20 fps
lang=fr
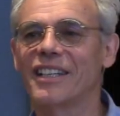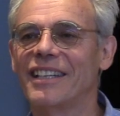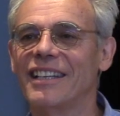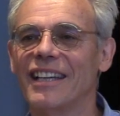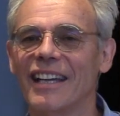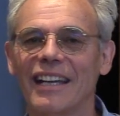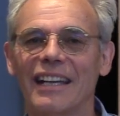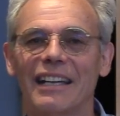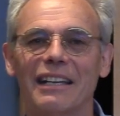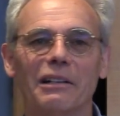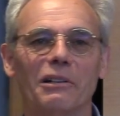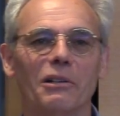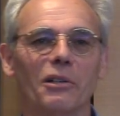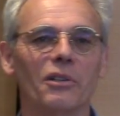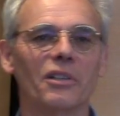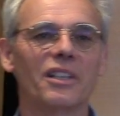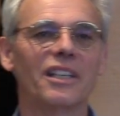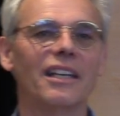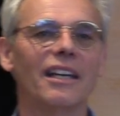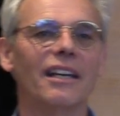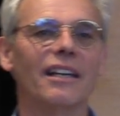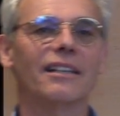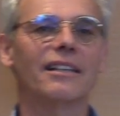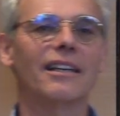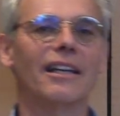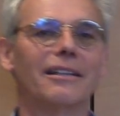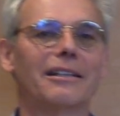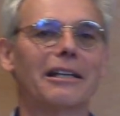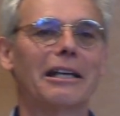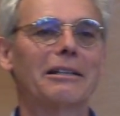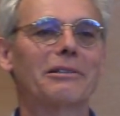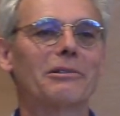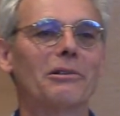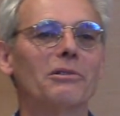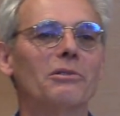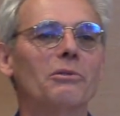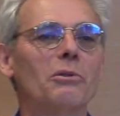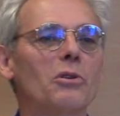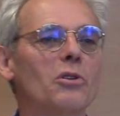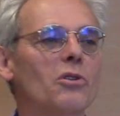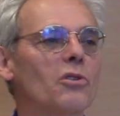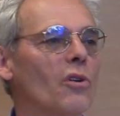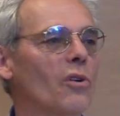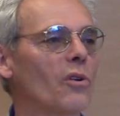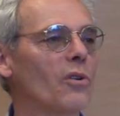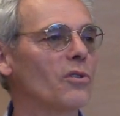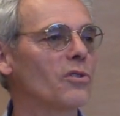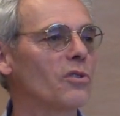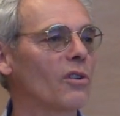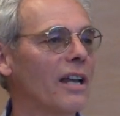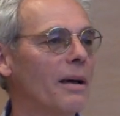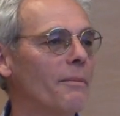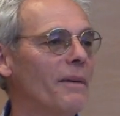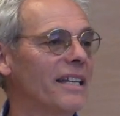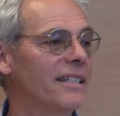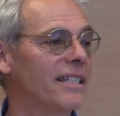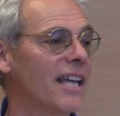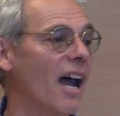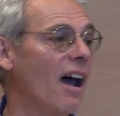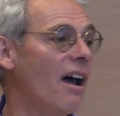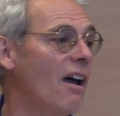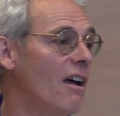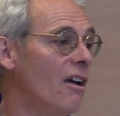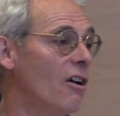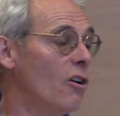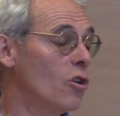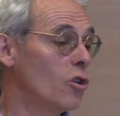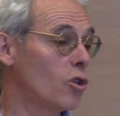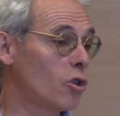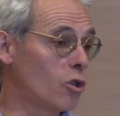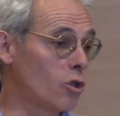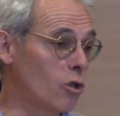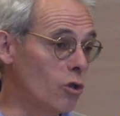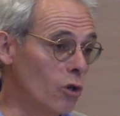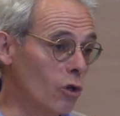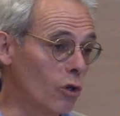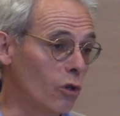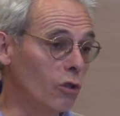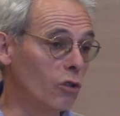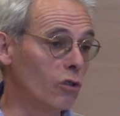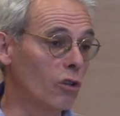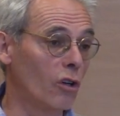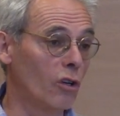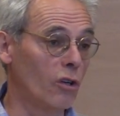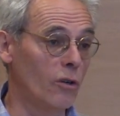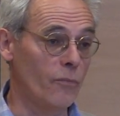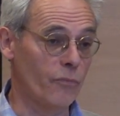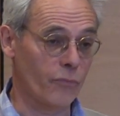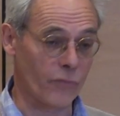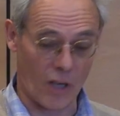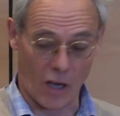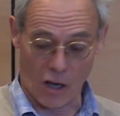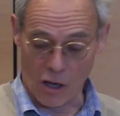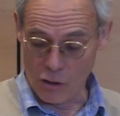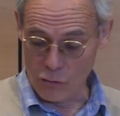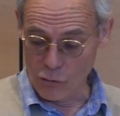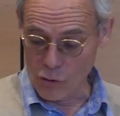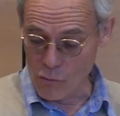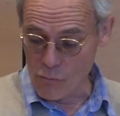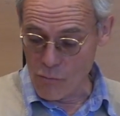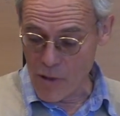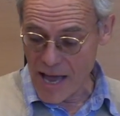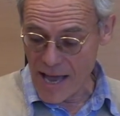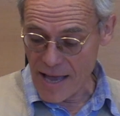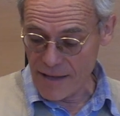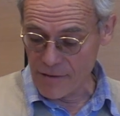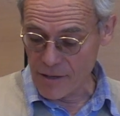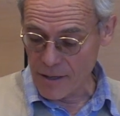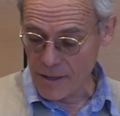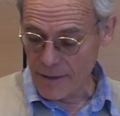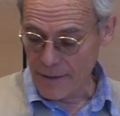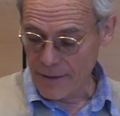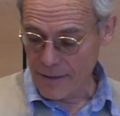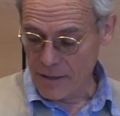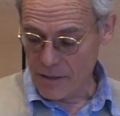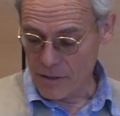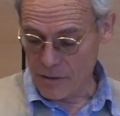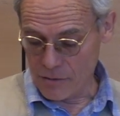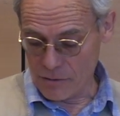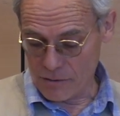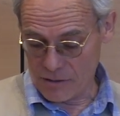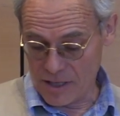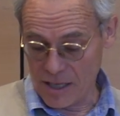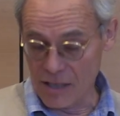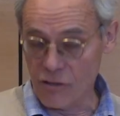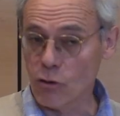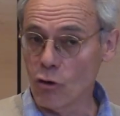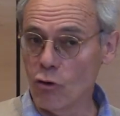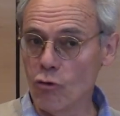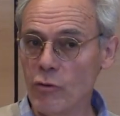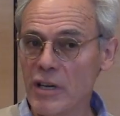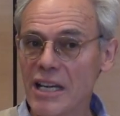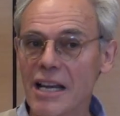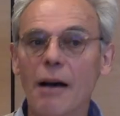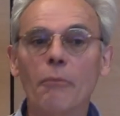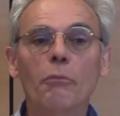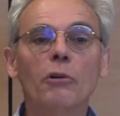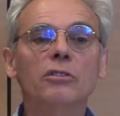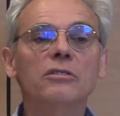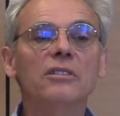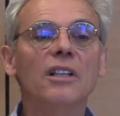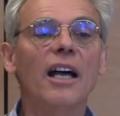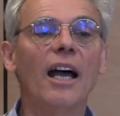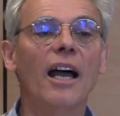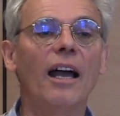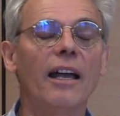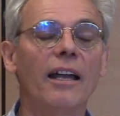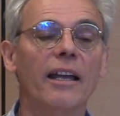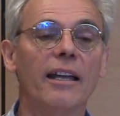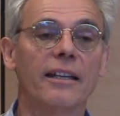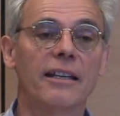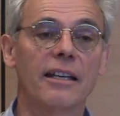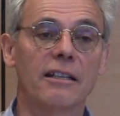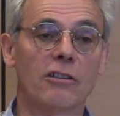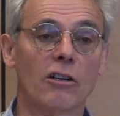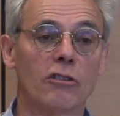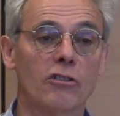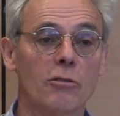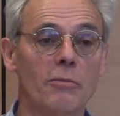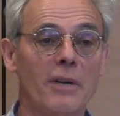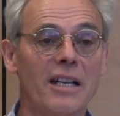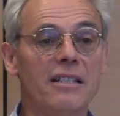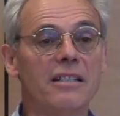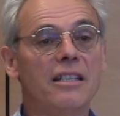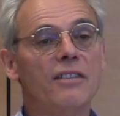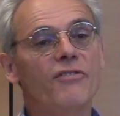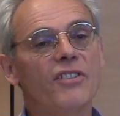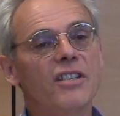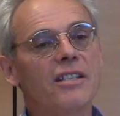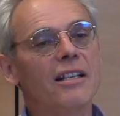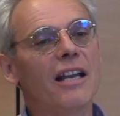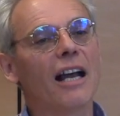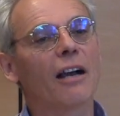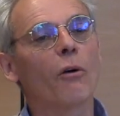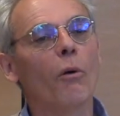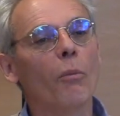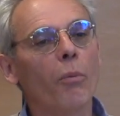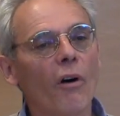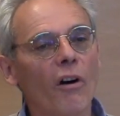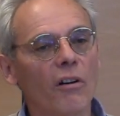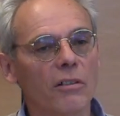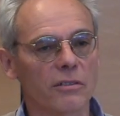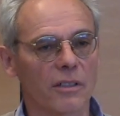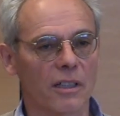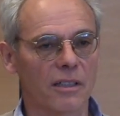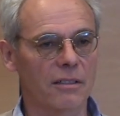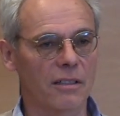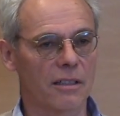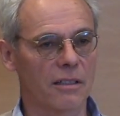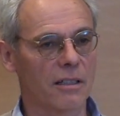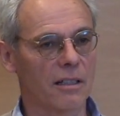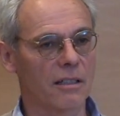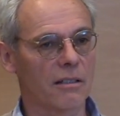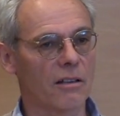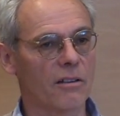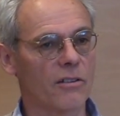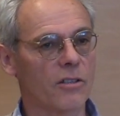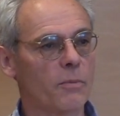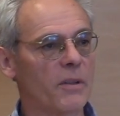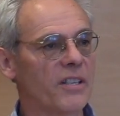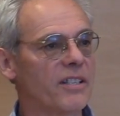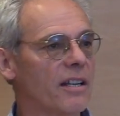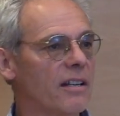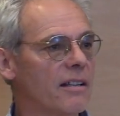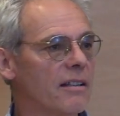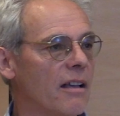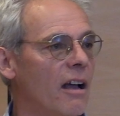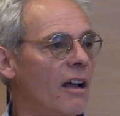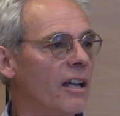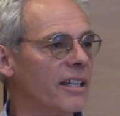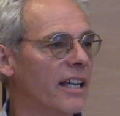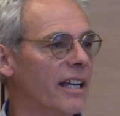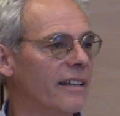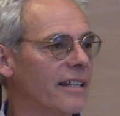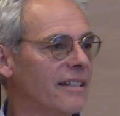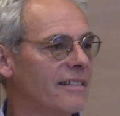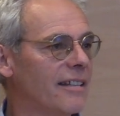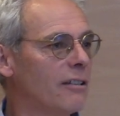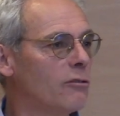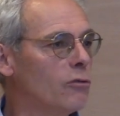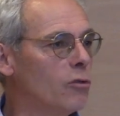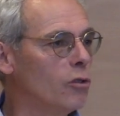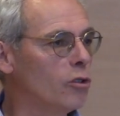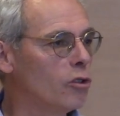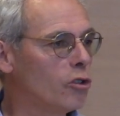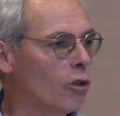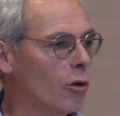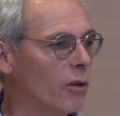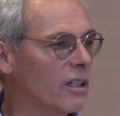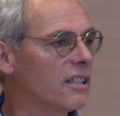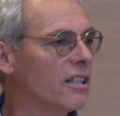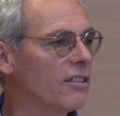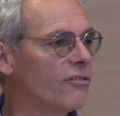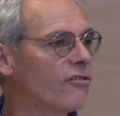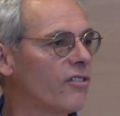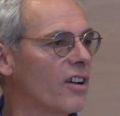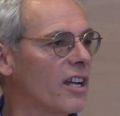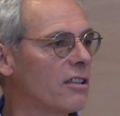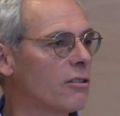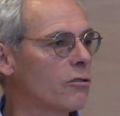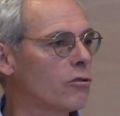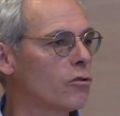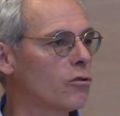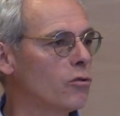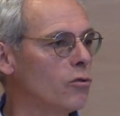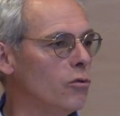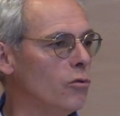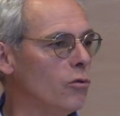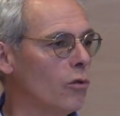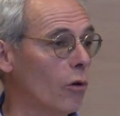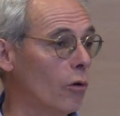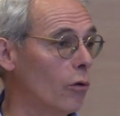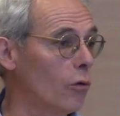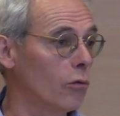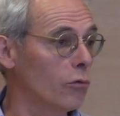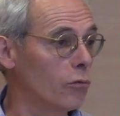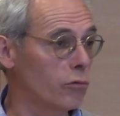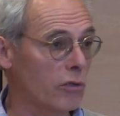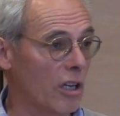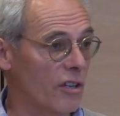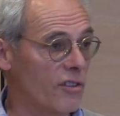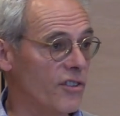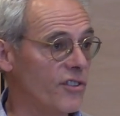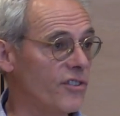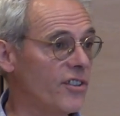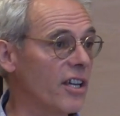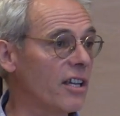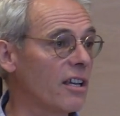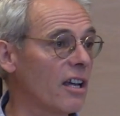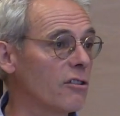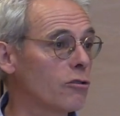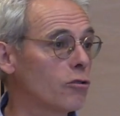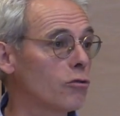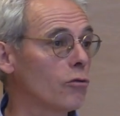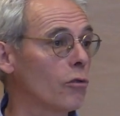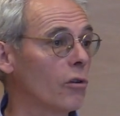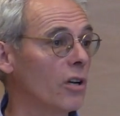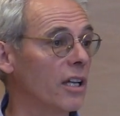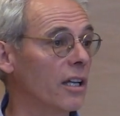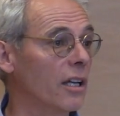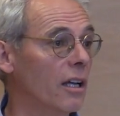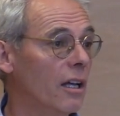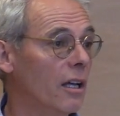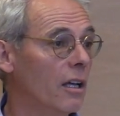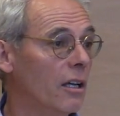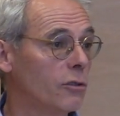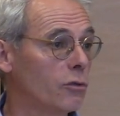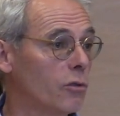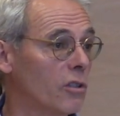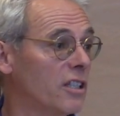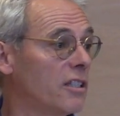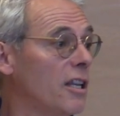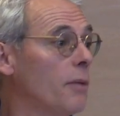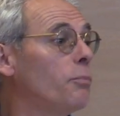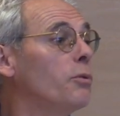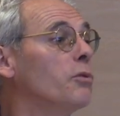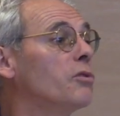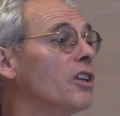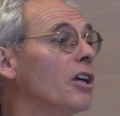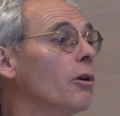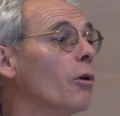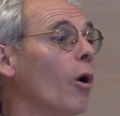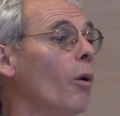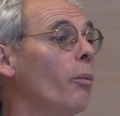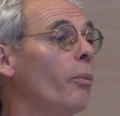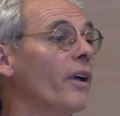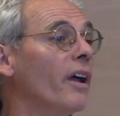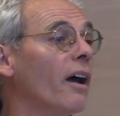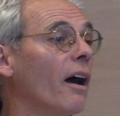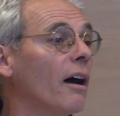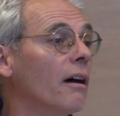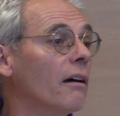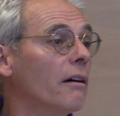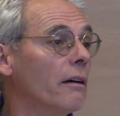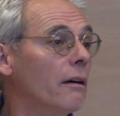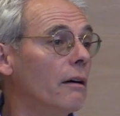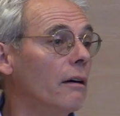qui est, qui, est, qui, est, tenu sur, sur la matière, sur une, un domaine qui est celui de la monnaie et qui est un domaine difficile à comprendre. Hein. Il y a des études qui ont été faites sur statistiques, hein, sur, les, sur les députés européens,